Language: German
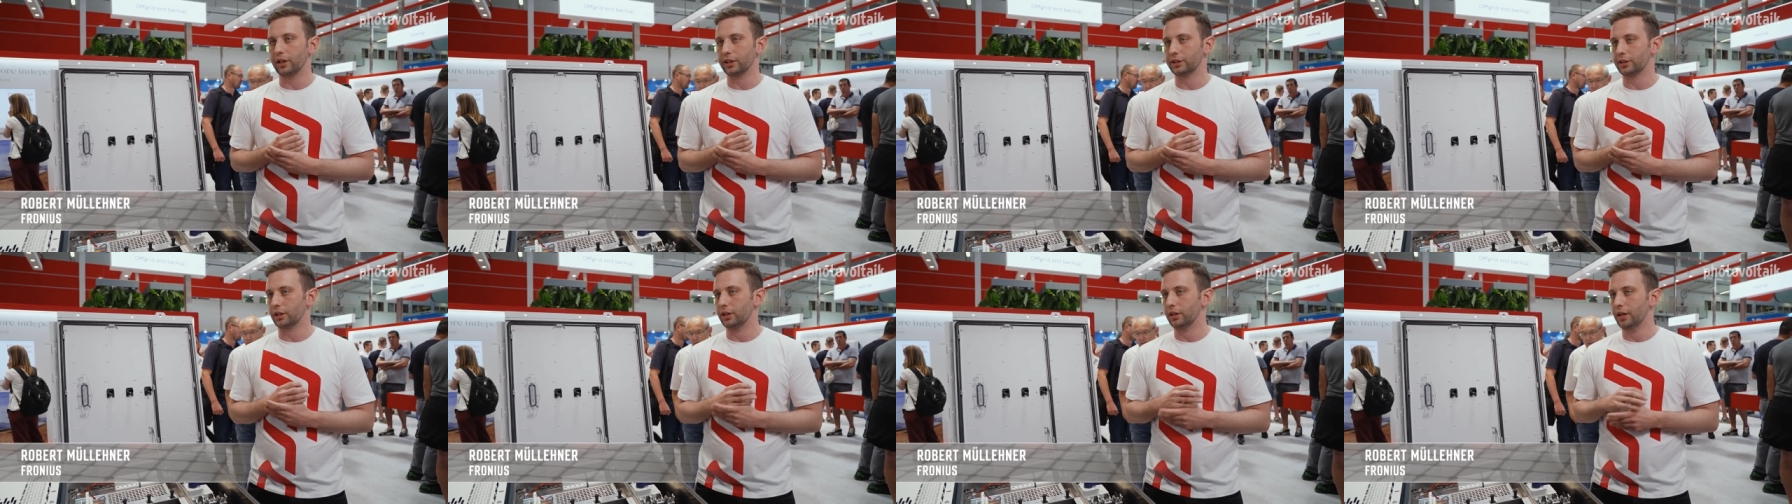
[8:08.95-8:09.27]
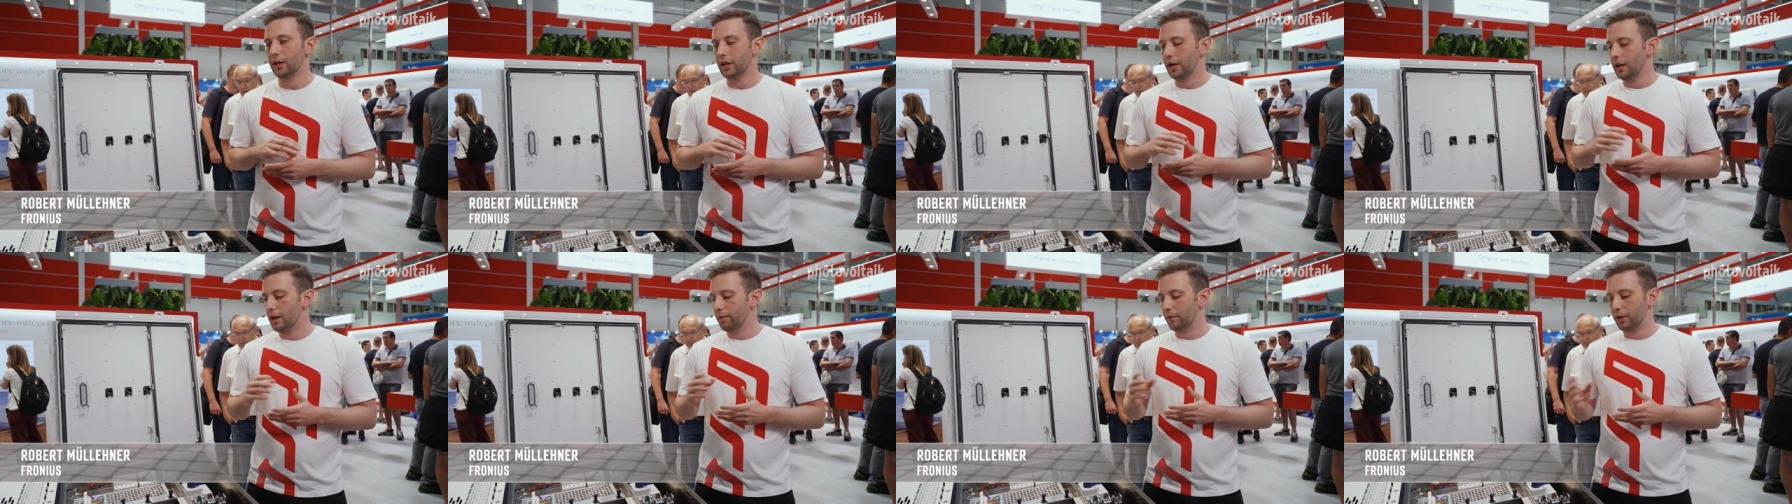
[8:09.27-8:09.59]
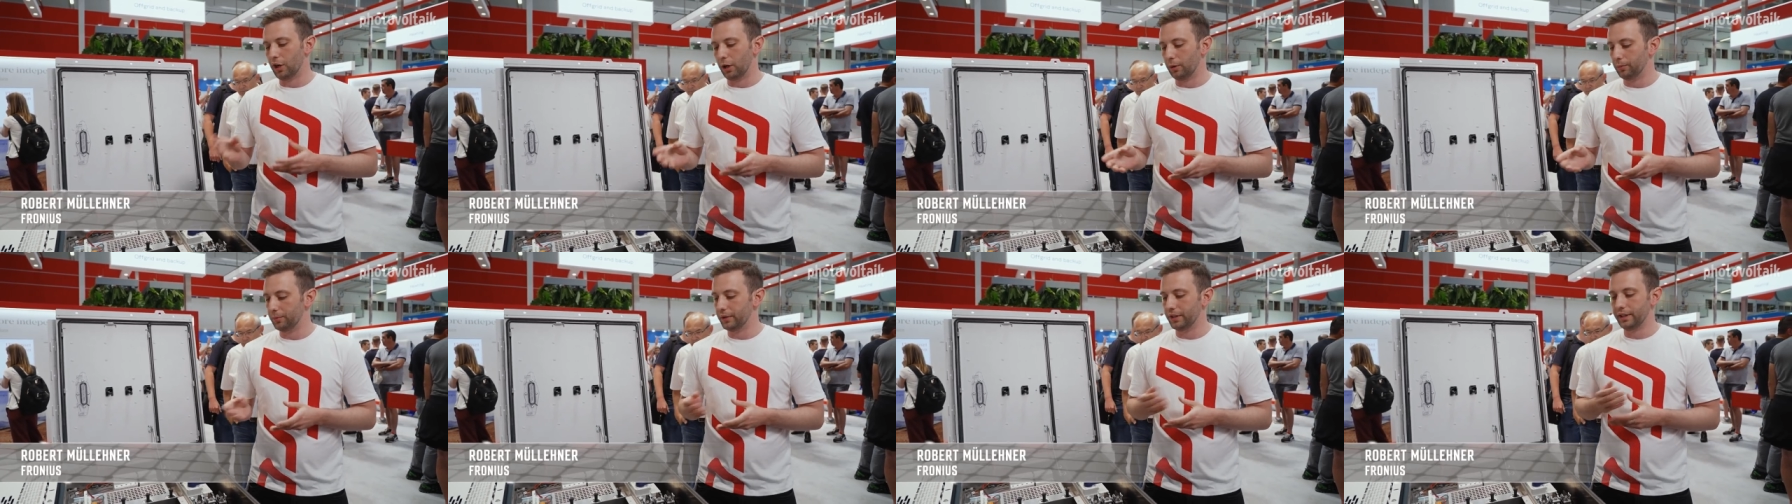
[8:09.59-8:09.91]
Also
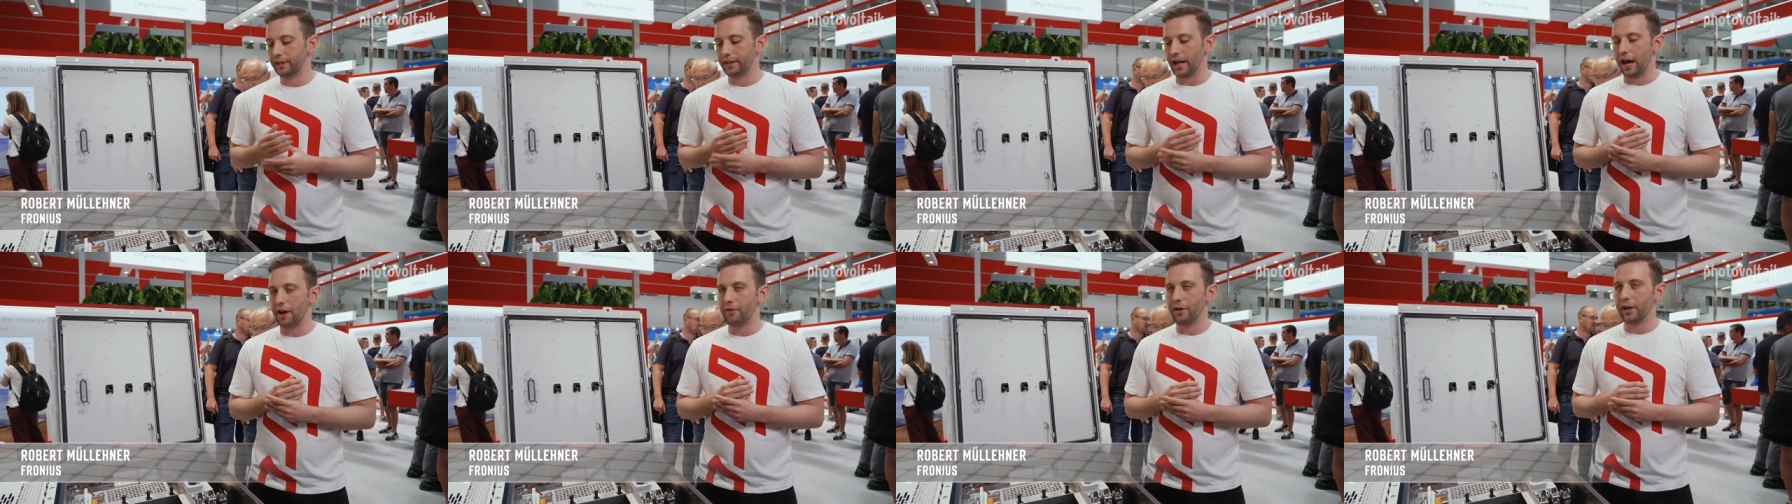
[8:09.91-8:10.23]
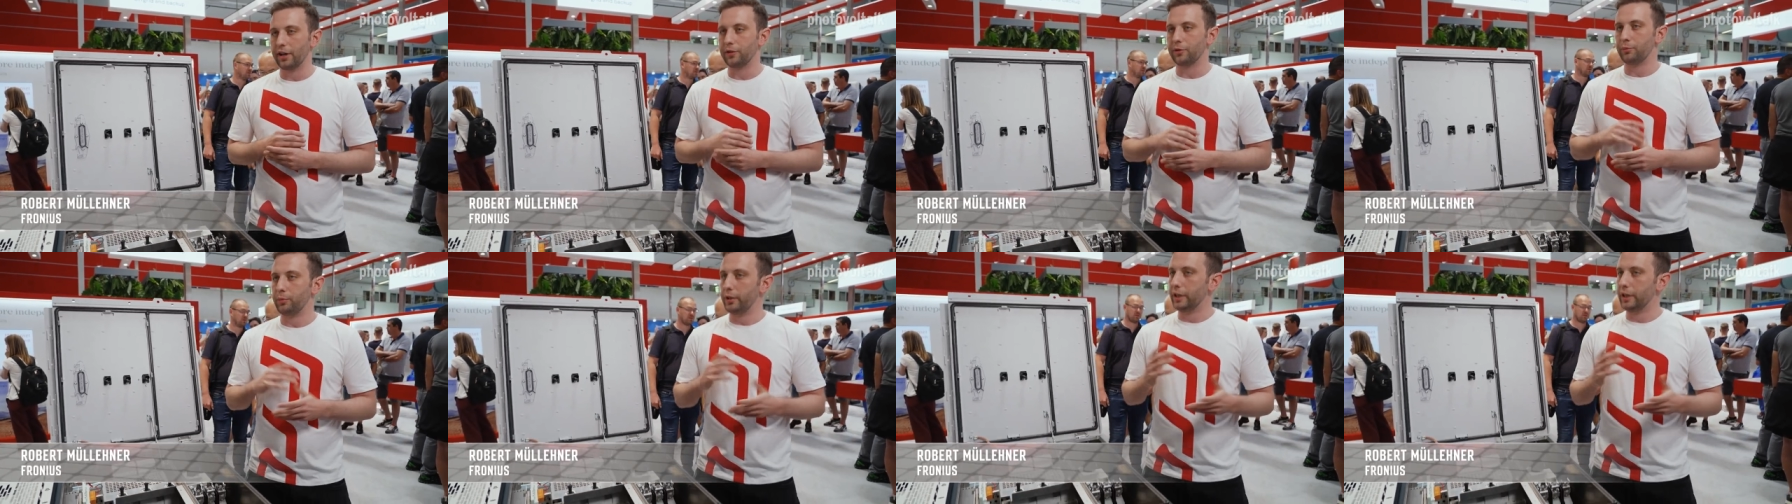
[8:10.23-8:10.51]
wir haben den Direct